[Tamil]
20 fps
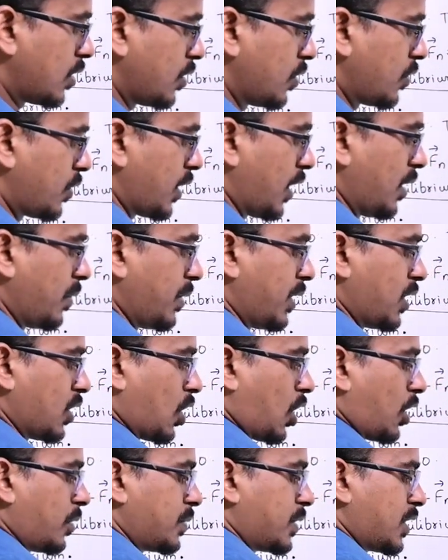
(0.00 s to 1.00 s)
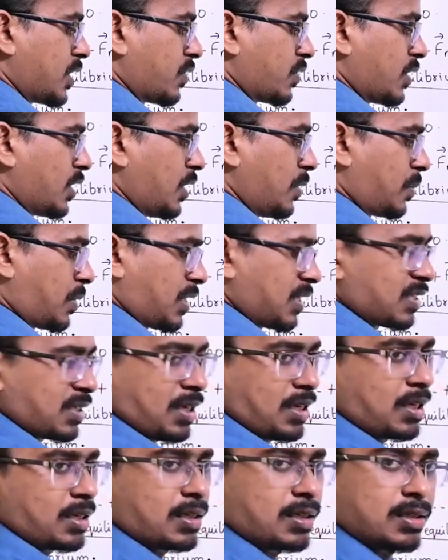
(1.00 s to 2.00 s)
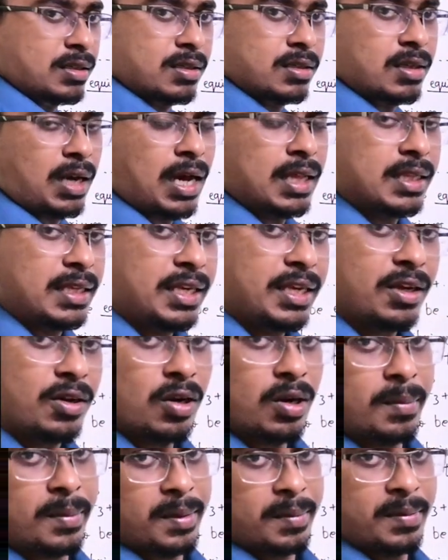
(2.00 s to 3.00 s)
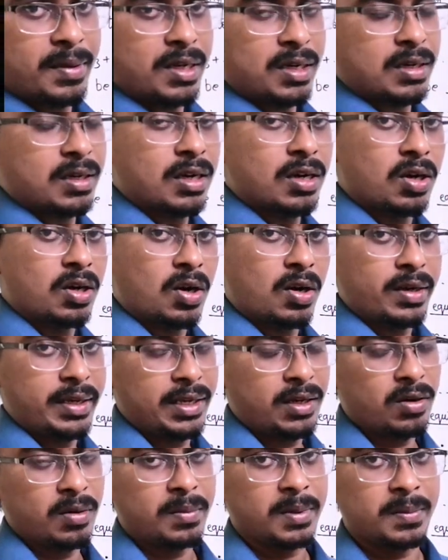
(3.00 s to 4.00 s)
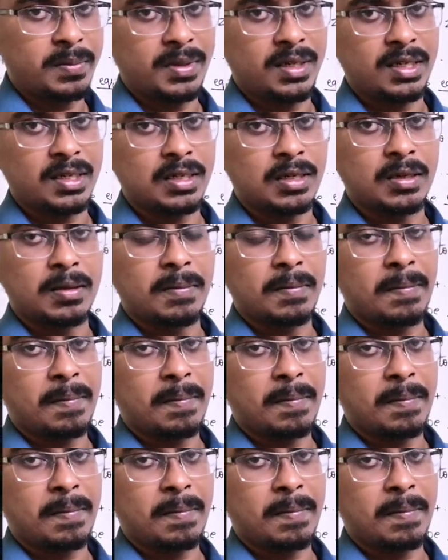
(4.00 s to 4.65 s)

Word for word: யூ டெல் மீ இந்த ஆப்ஜெக்ட் வந்து இப்போ ரெஸ்ட்டில் இருக்குது அது ஈக்குலபிரமில் இருக்கா நான் ஈக்குலபிரமில் இருக்கா